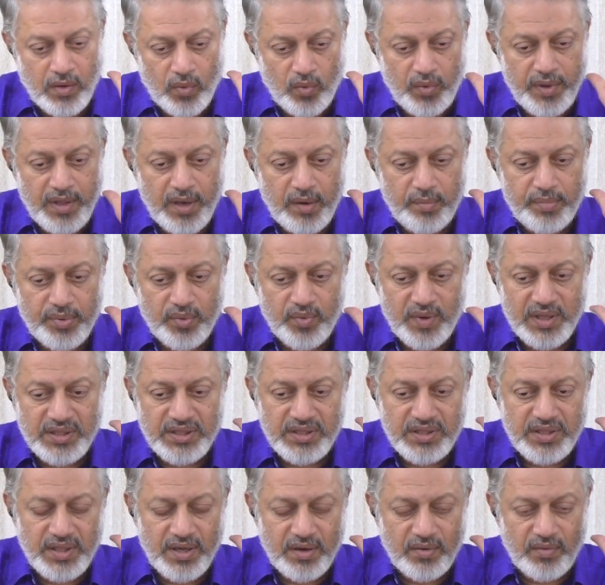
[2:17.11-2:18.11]
உயிர்ப்பு
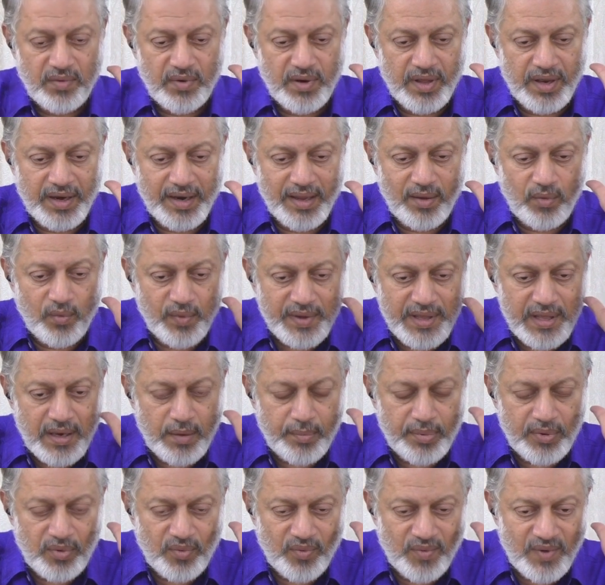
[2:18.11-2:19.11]
வந்த உடனே
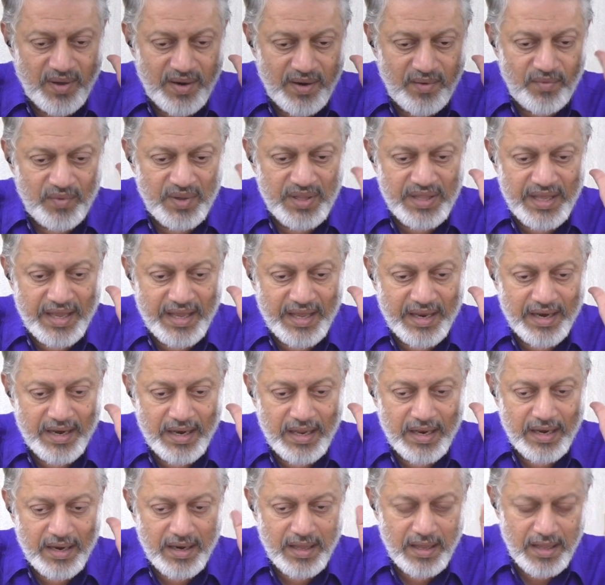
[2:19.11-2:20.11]
உயிர்ப்பு வருவதே
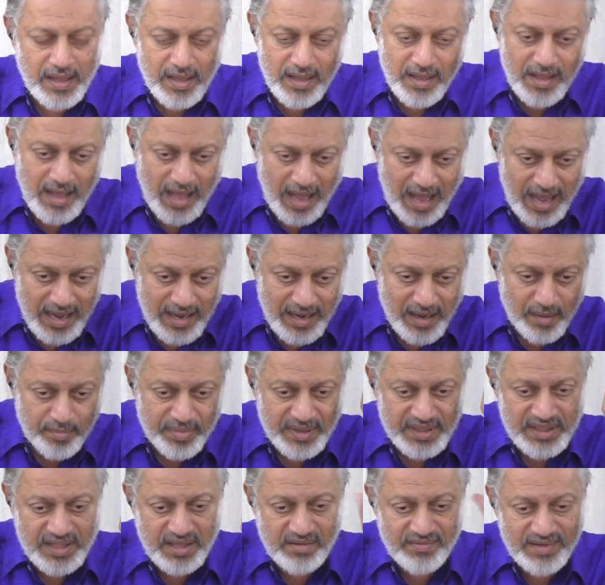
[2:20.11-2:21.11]
என்னன்னா அங்க
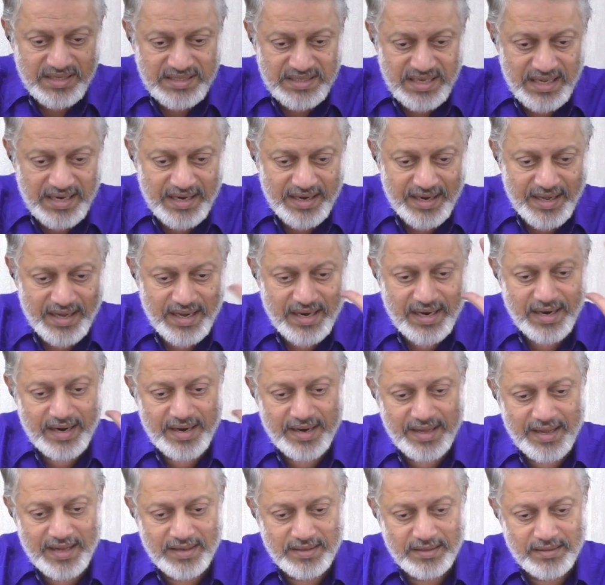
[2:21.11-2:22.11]
பத்தி விசாரணையே
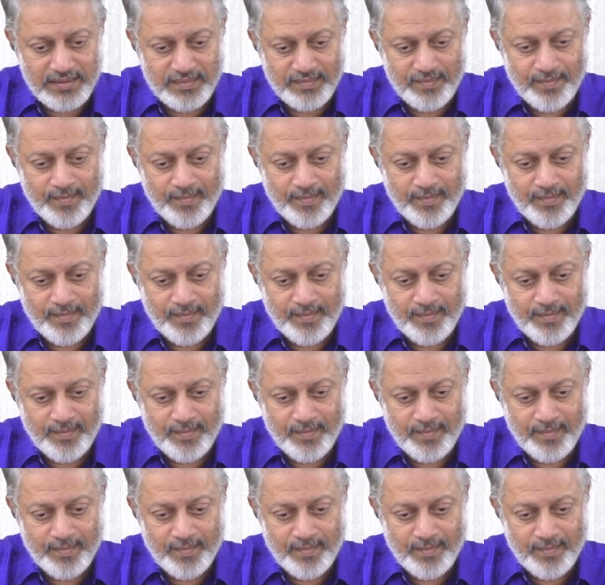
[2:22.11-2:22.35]
கிடையாது